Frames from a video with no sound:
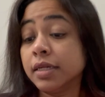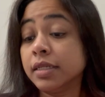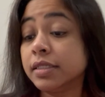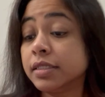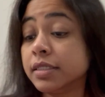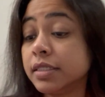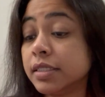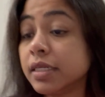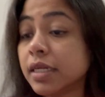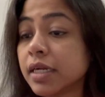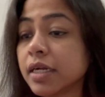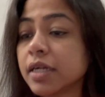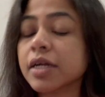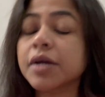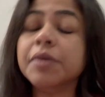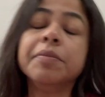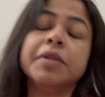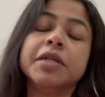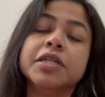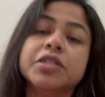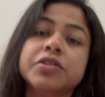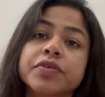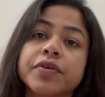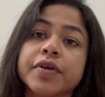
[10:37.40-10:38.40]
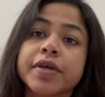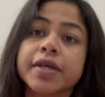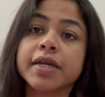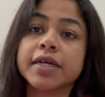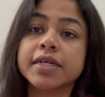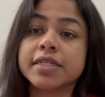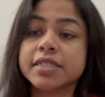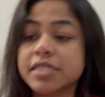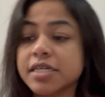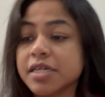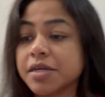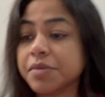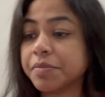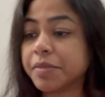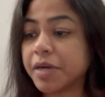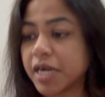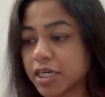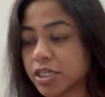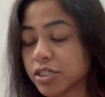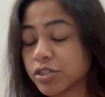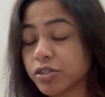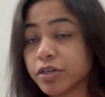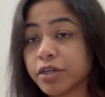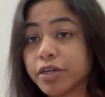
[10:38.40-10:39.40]
ডিনার কমপ্লিট হয়ে গেছে
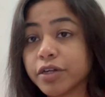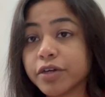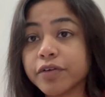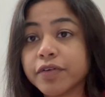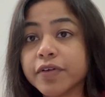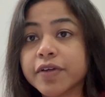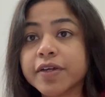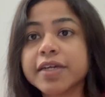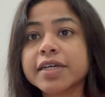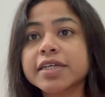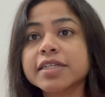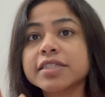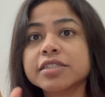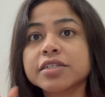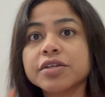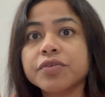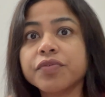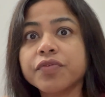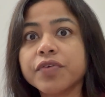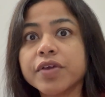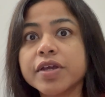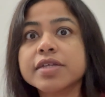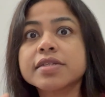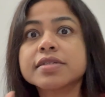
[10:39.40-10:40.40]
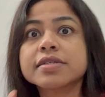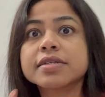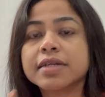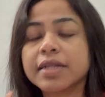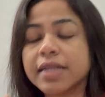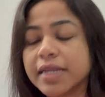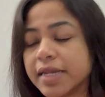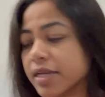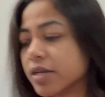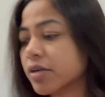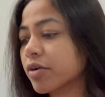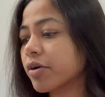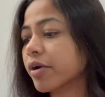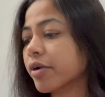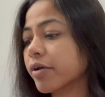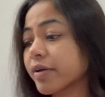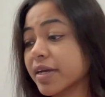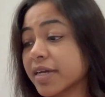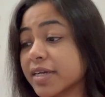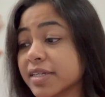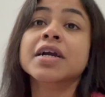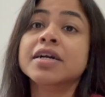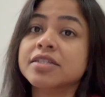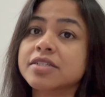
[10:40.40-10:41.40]
ব্রাশ করা হয়ে গেছে ফেস ক্লিন করা হয়ে
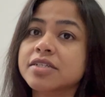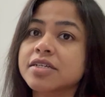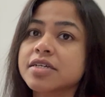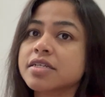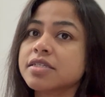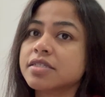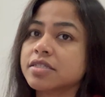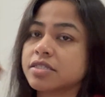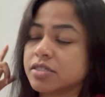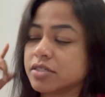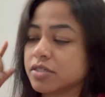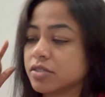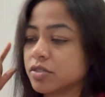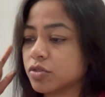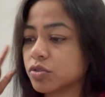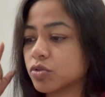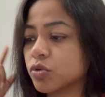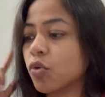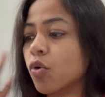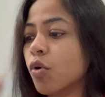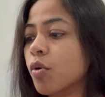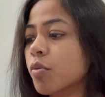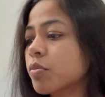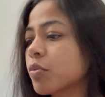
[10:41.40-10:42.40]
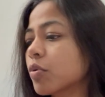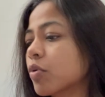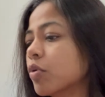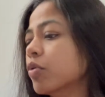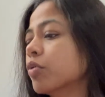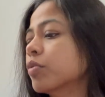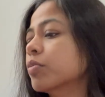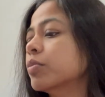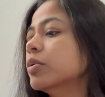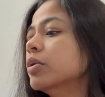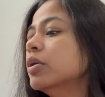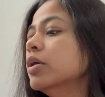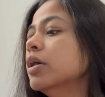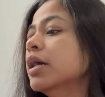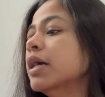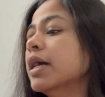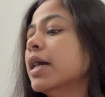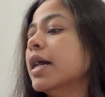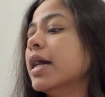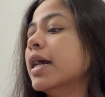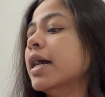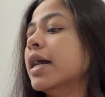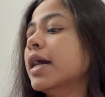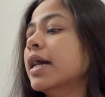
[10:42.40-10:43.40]
গেছে জাস্ট কম করব
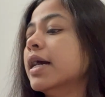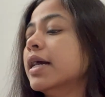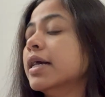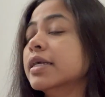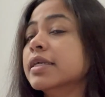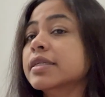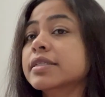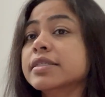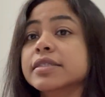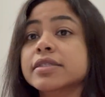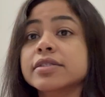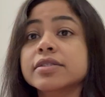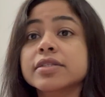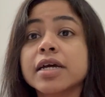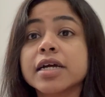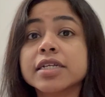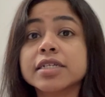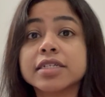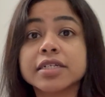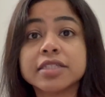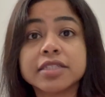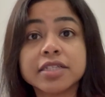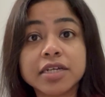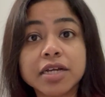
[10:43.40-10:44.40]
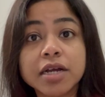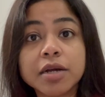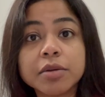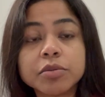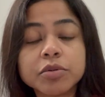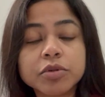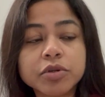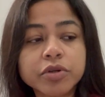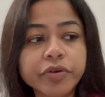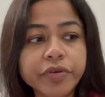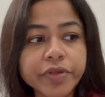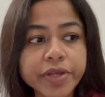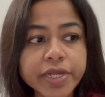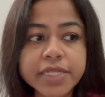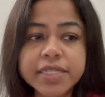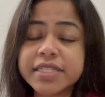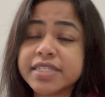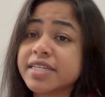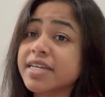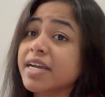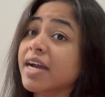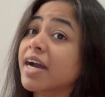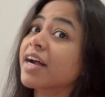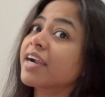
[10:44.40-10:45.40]
আর তার সাথে খাবো গ্রিন
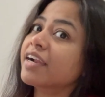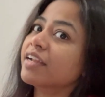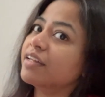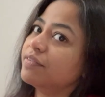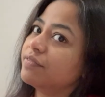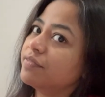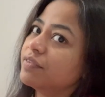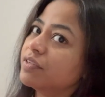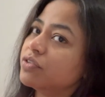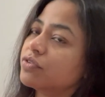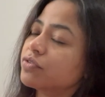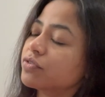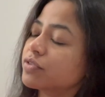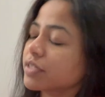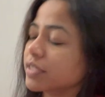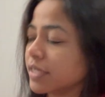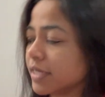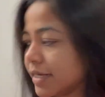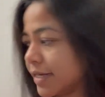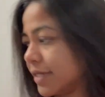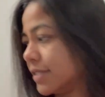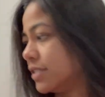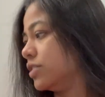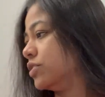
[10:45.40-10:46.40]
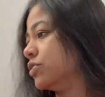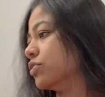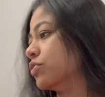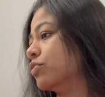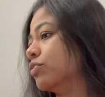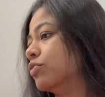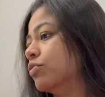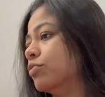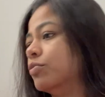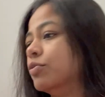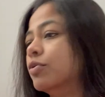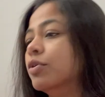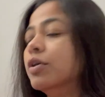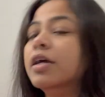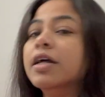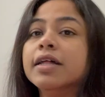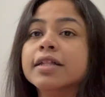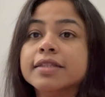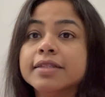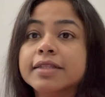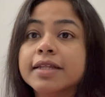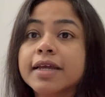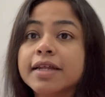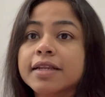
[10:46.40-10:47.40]
টি আর এই ভিডিওটাকে এডিটও করব।
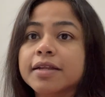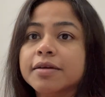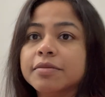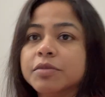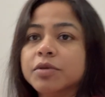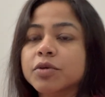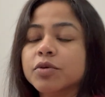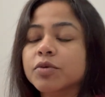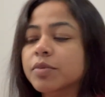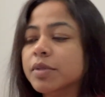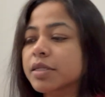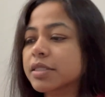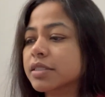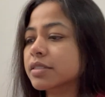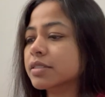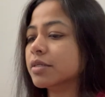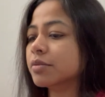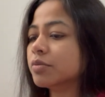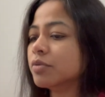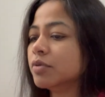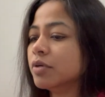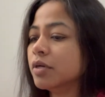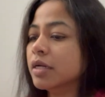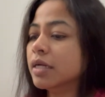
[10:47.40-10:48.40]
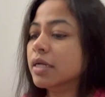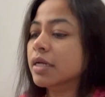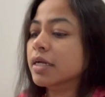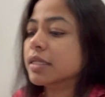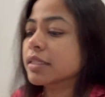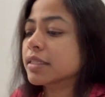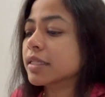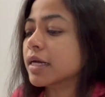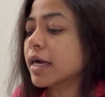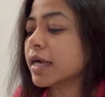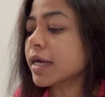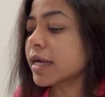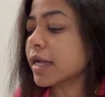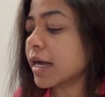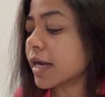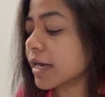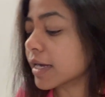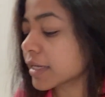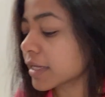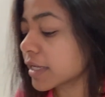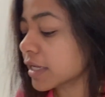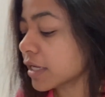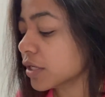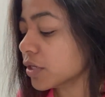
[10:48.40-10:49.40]
দেন আমি ঘুমাতে যাব তার
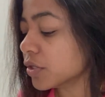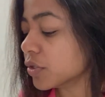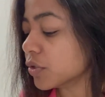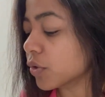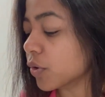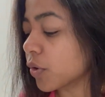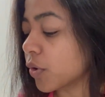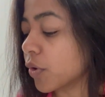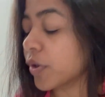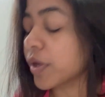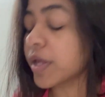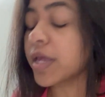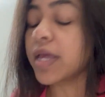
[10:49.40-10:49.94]
আগে নয়